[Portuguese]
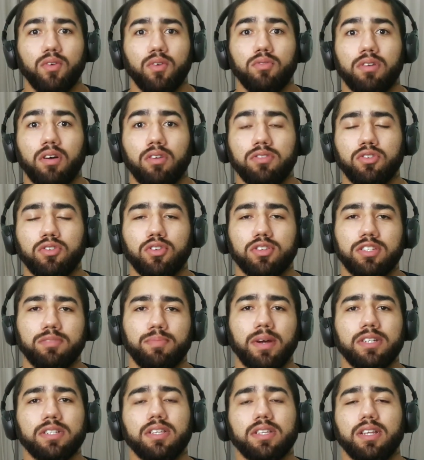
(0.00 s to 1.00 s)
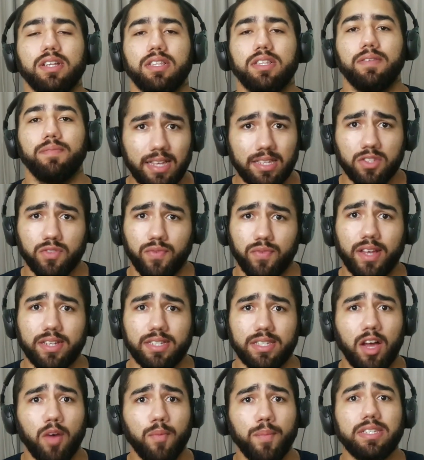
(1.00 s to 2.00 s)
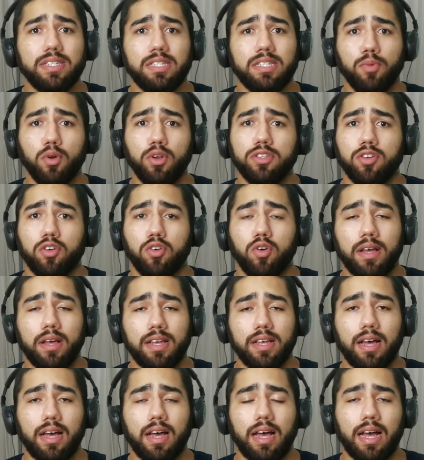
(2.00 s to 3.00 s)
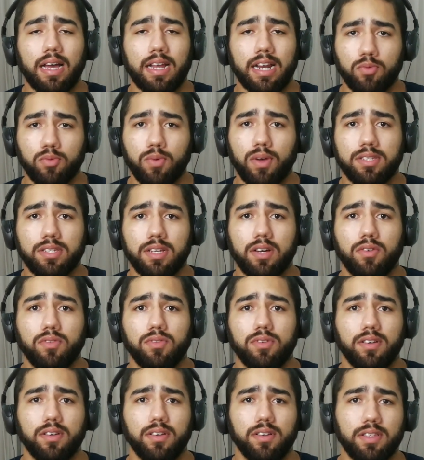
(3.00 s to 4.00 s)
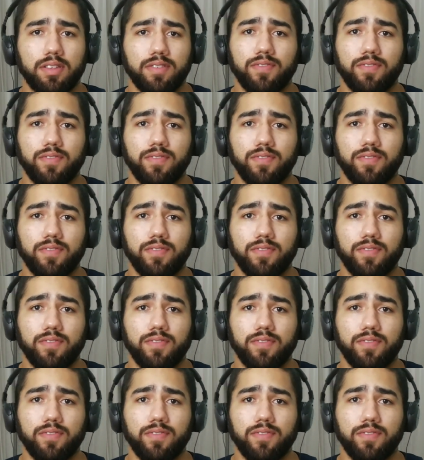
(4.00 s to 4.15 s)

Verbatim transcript: o caldo engrossa bastante. Essas faixas realmente simbolizam a, a graduação